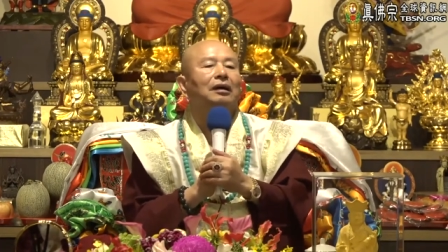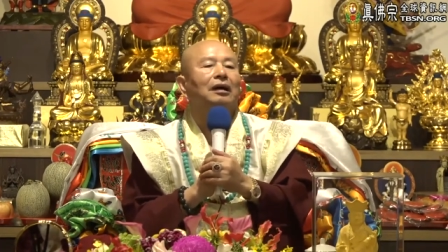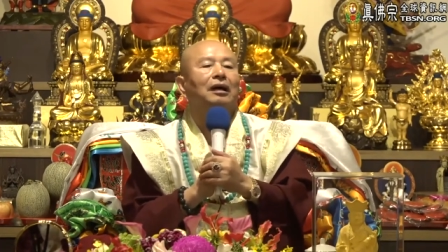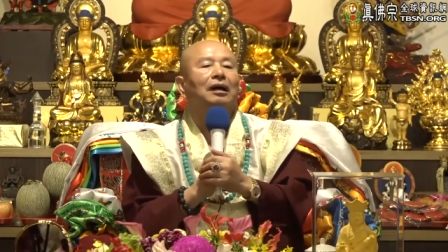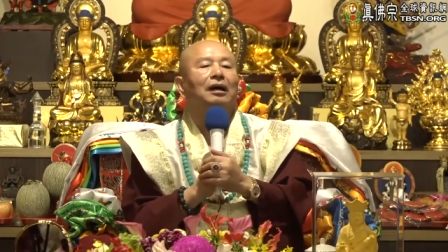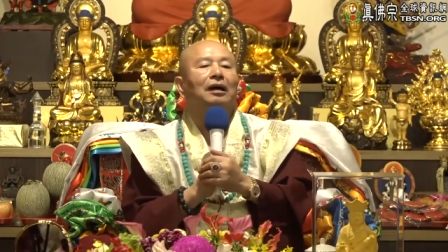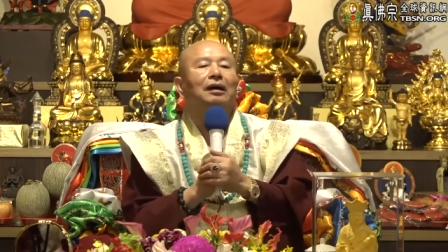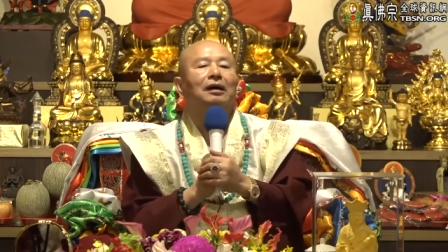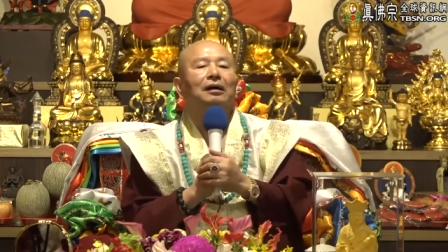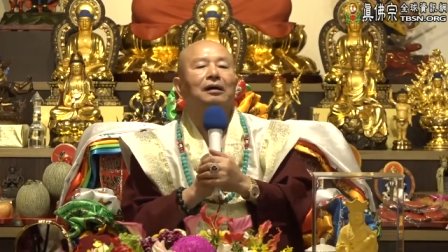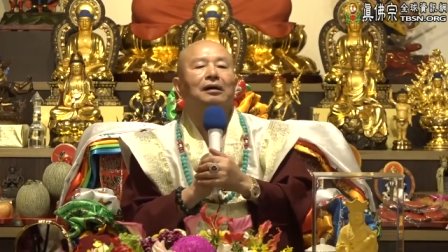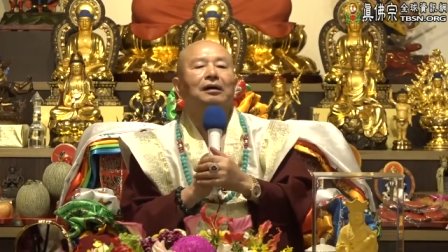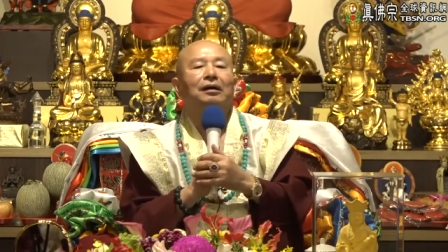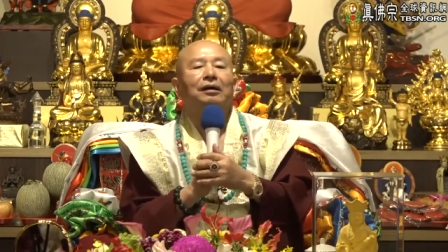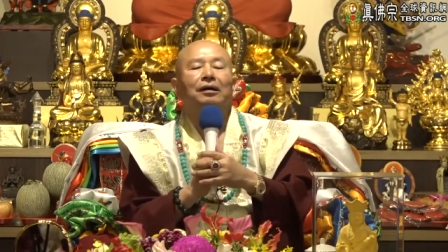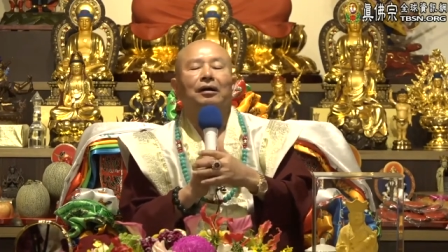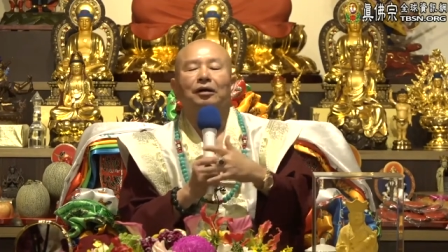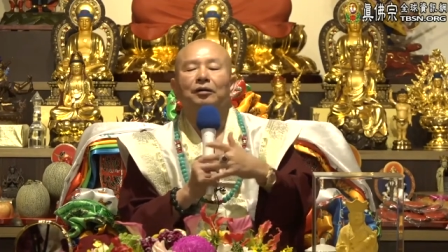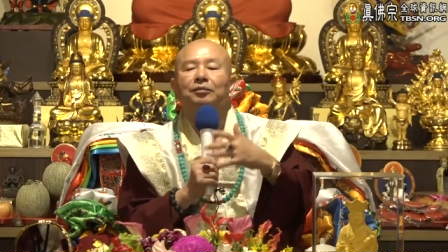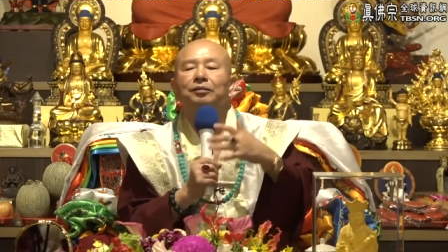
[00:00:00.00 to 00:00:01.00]
啊，
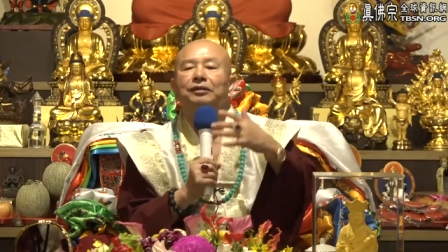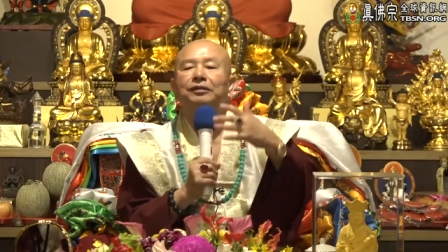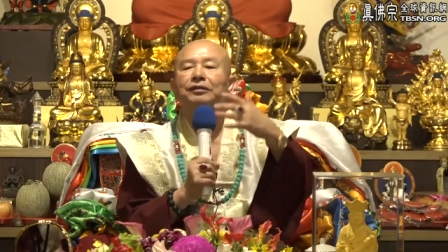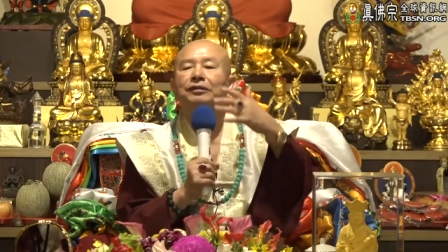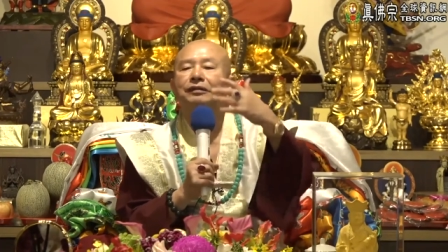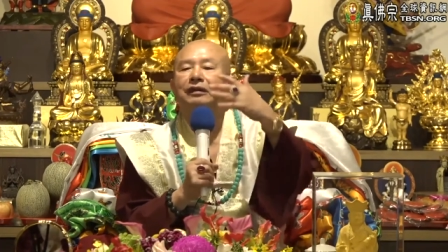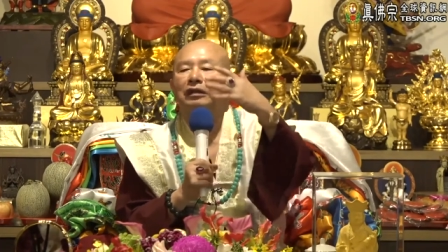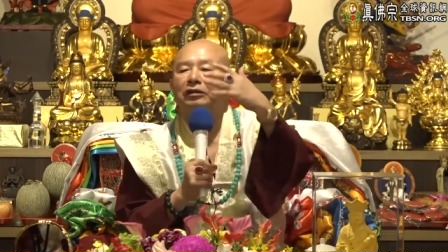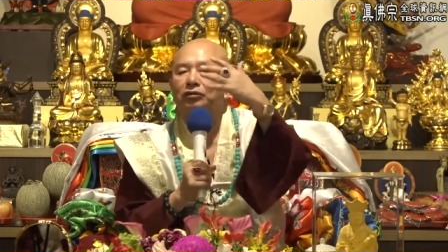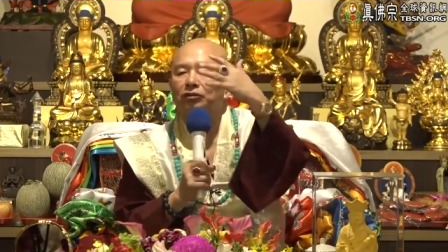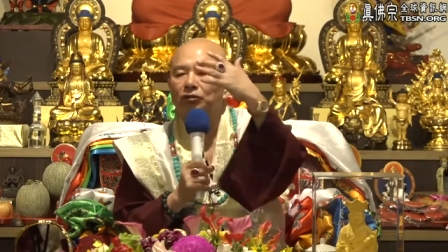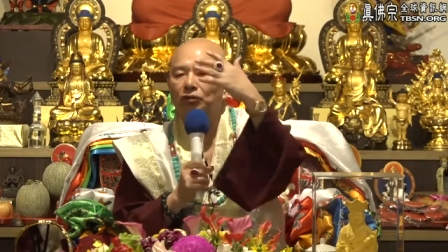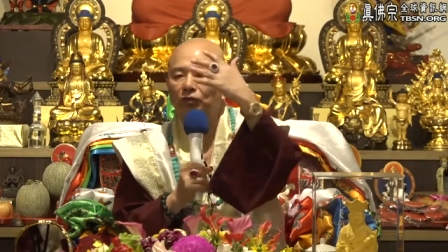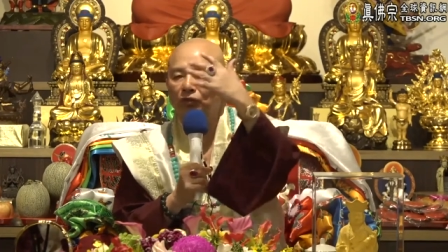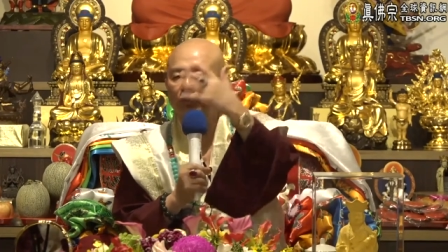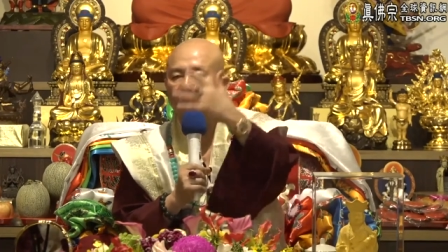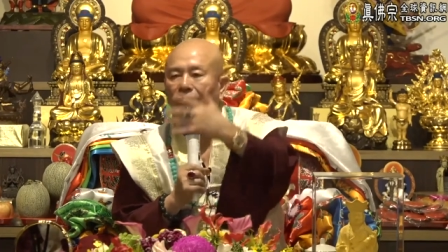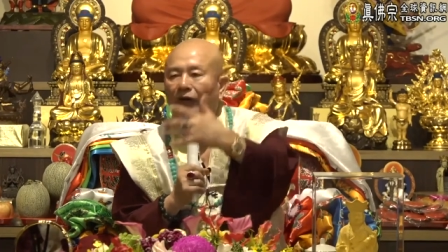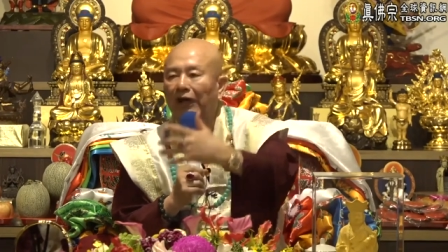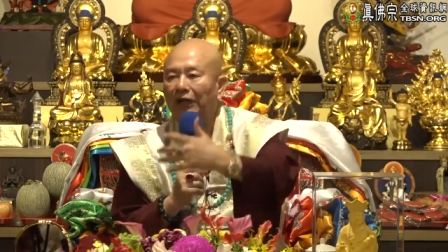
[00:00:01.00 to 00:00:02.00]
而不是在
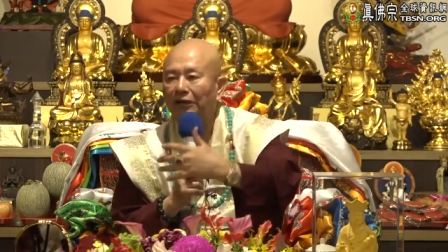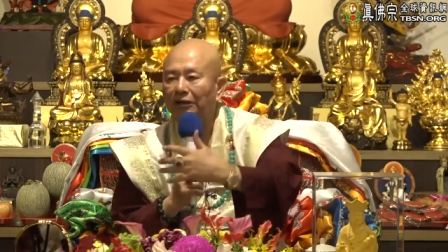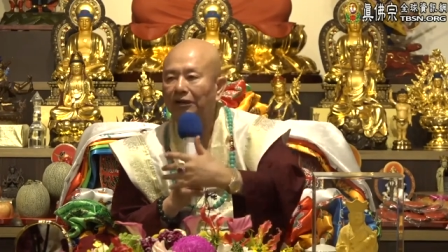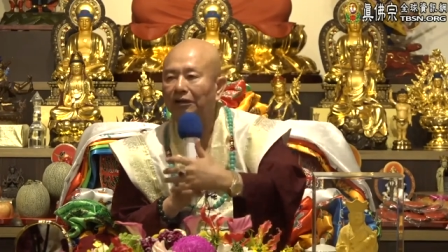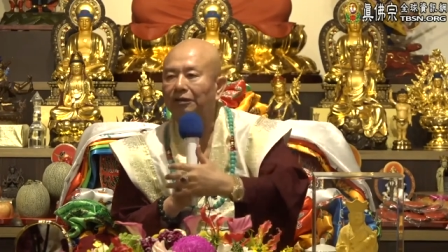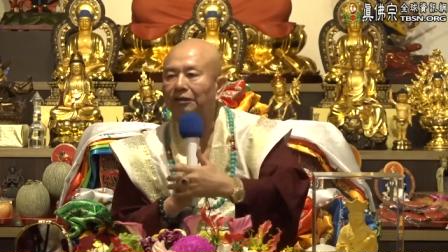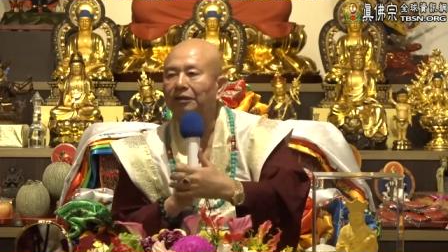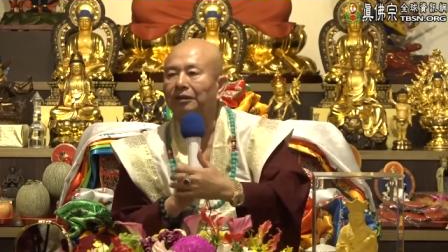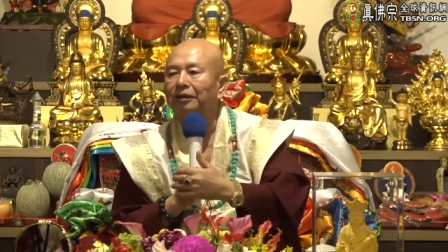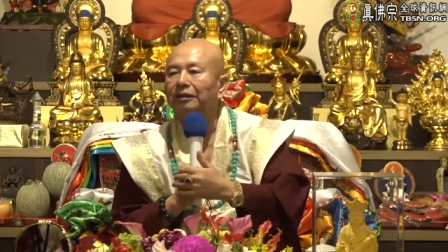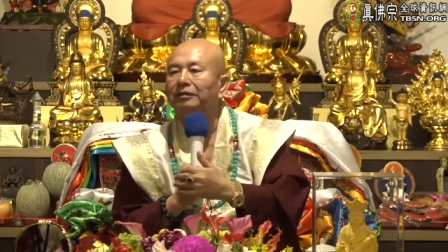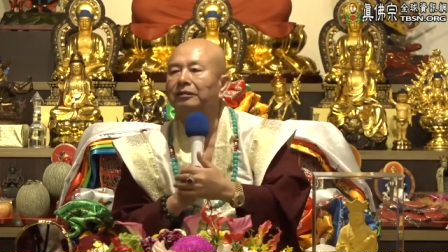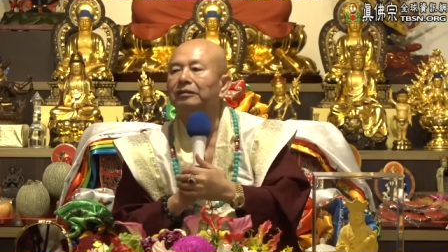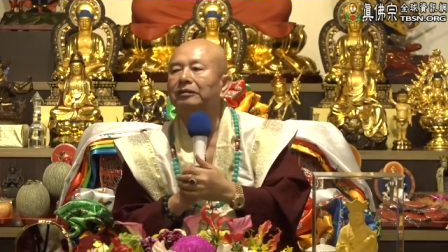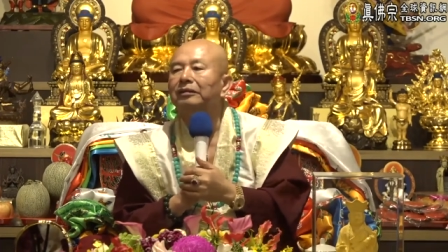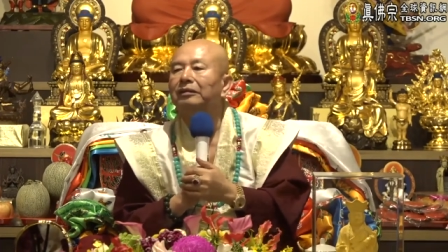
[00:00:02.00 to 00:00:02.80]
说谎的人，